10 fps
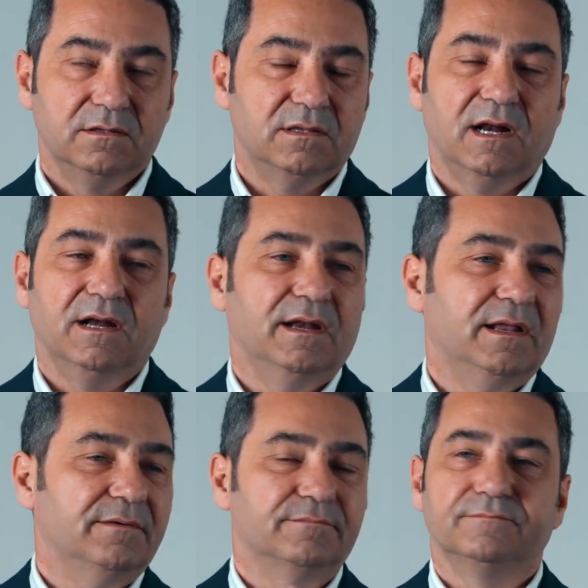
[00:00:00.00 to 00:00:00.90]

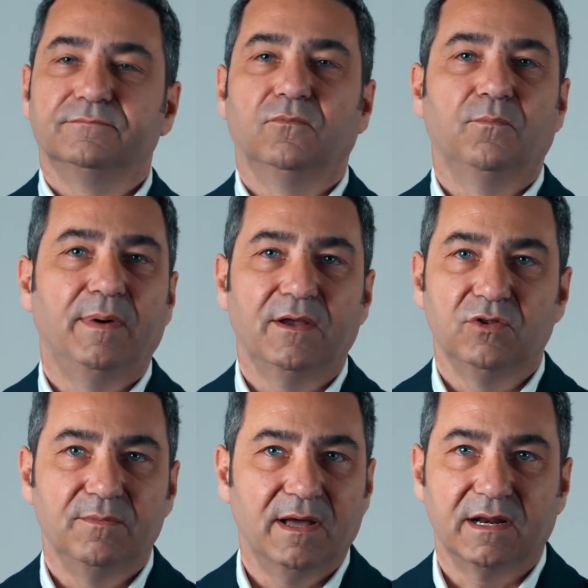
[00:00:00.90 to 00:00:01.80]
tranne un paio
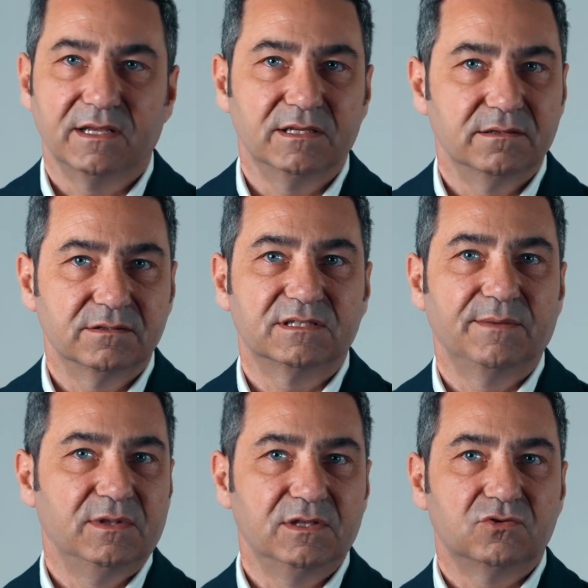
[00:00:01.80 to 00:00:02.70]
di barche
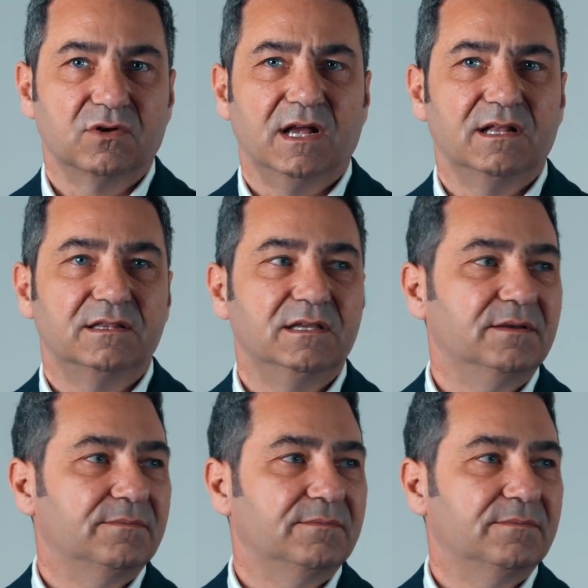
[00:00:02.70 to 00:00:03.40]
semidislocanti,